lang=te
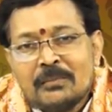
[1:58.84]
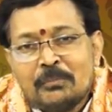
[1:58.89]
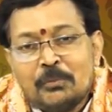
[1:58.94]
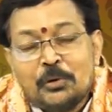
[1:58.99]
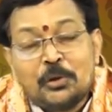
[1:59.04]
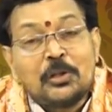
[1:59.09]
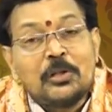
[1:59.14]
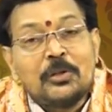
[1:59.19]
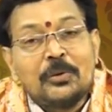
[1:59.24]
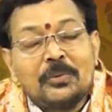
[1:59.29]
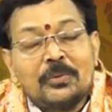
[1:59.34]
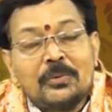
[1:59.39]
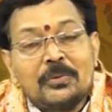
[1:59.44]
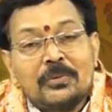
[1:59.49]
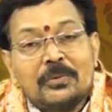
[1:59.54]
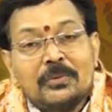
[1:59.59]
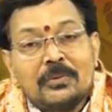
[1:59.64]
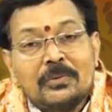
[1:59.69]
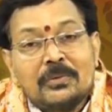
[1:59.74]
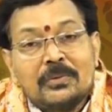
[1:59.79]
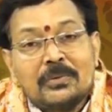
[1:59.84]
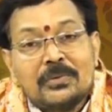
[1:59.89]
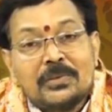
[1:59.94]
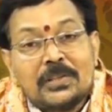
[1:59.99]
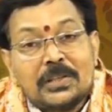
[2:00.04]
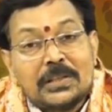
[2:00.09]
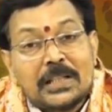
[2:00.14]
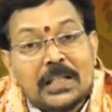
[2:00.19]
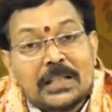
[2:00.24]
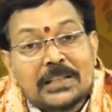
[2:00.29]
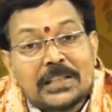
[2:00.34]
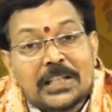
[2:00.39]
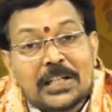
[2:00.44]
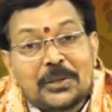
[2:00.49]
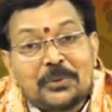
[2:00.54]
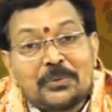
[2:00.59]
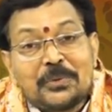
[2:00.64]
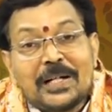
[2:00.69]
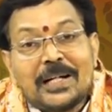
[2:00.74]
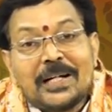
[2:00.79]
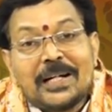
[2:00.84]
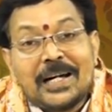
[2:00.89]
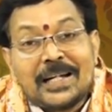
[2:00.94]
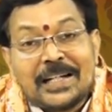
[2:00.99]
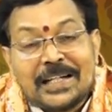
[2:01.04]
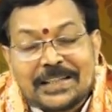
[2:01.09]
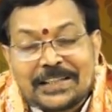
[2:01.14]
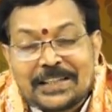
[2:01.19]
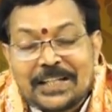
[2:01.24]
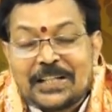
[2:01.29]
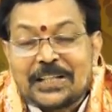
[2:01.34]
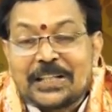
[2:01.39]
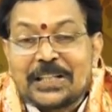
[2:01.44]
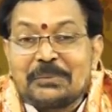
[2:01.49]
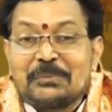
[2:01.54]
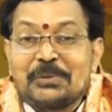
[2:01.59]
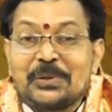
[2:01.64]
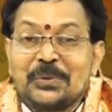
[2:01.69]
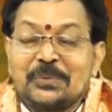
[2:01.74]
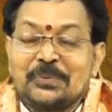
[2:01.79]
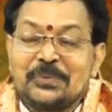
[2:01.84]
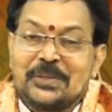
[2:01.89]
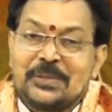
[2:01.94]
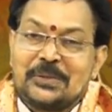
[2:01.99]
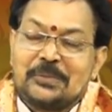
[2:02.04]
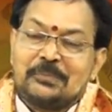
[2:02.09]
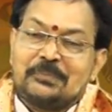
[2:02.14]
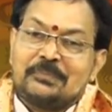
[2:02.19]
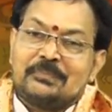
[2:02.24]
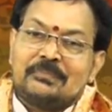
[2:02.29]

మునుగు సిద్ధాంతి గారు కూడా ఆనాటి కార్యక్రమంలో ఉన్నారు